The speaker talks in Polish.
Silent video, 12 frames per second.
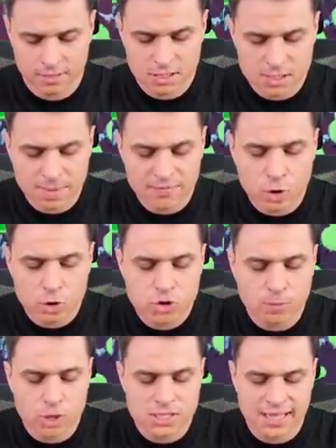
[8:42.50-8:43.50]

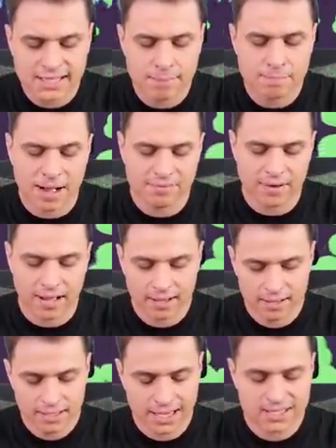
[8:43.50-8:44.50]
pewnością dostanie buffa.
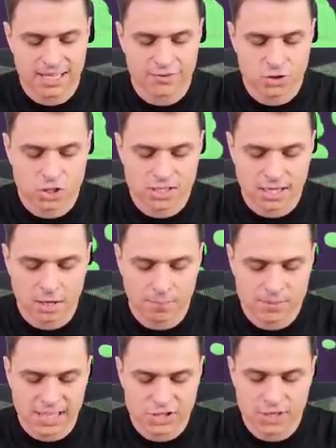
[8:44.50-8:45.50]
Jak zawsze dostają
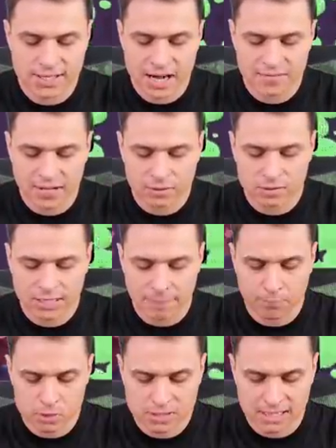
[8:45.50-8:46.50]
postacie nerfa, to ta
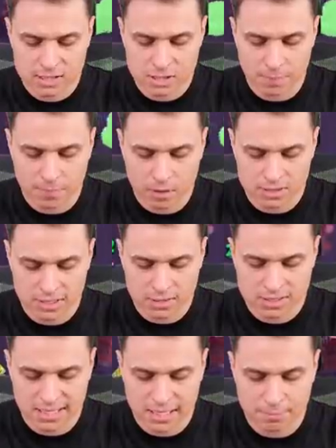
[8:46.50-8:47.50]
postać 100%
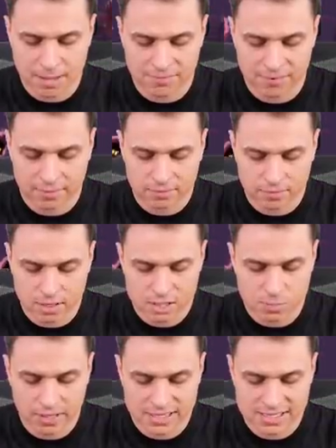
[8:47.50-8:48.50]
dostanie buffa. To
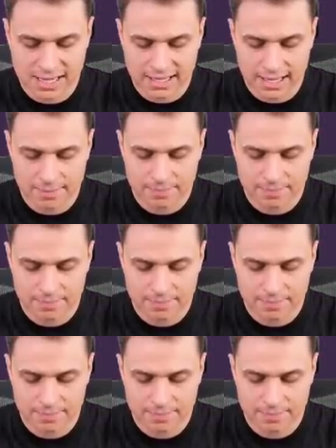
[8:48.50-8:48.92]
jest moje zdanie.